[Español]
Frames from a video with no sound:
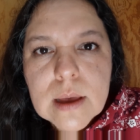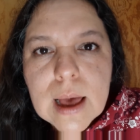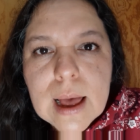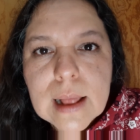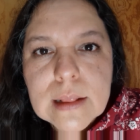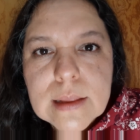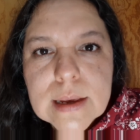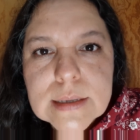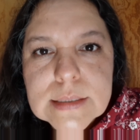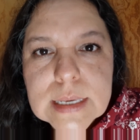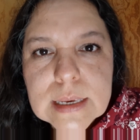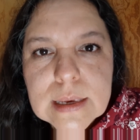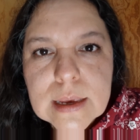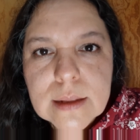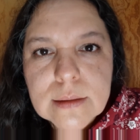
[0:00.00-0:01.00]
Al día
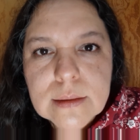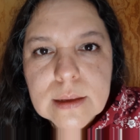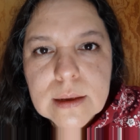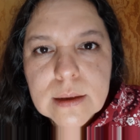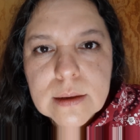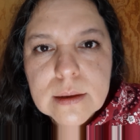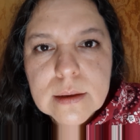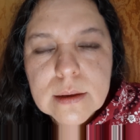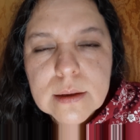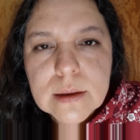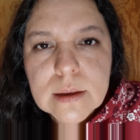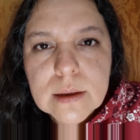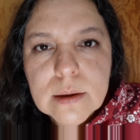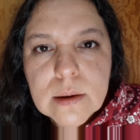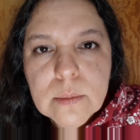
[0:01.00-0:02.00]
siguiente,
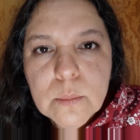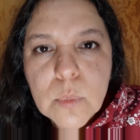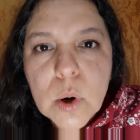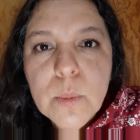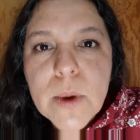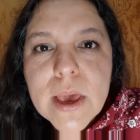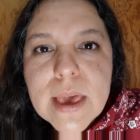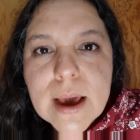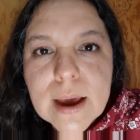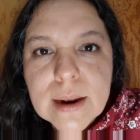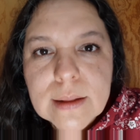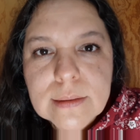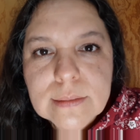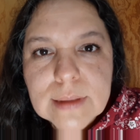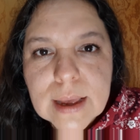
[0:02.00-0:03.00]
volvió a llegar
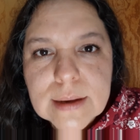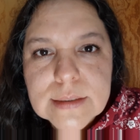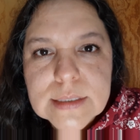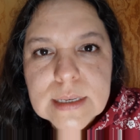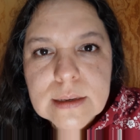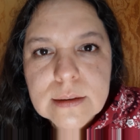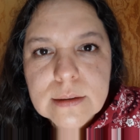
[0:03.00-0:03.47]
en taxi.